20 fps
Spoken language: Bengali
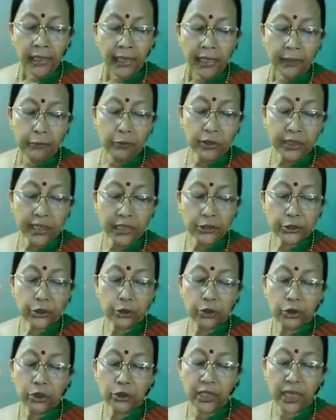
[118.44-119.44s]
এবং এর
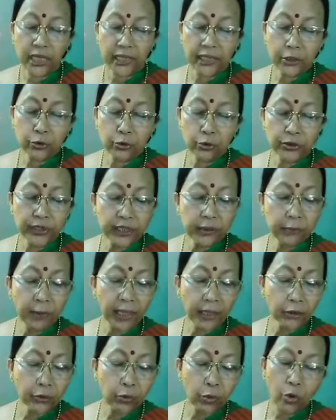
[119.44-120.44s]
জন্য তাকে দু
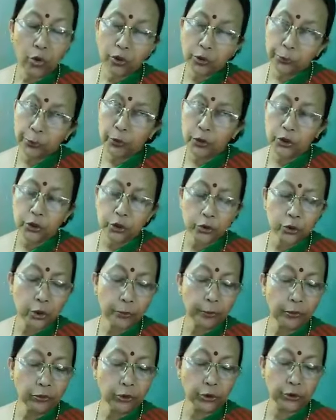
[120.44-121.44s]
তিনবার কোর্ট পর্যন্ত
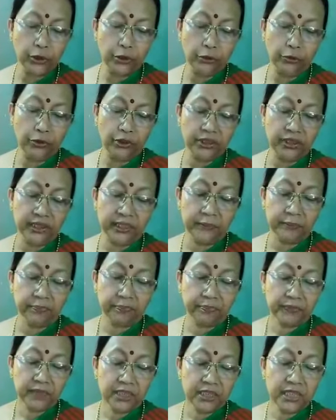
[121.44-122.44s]
পৌঁছতে হয়েছে
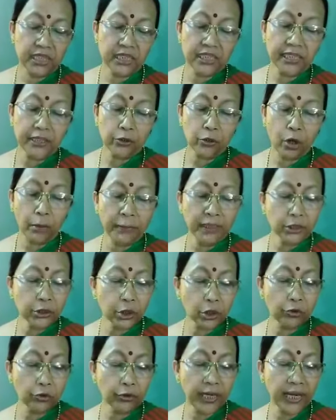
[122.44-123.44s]
শেষে রমেন
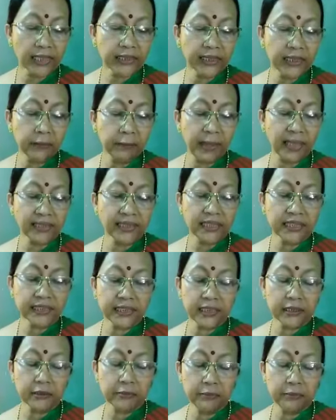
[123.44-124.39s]
যখন একদিন ম্যাজিস্ট্রেট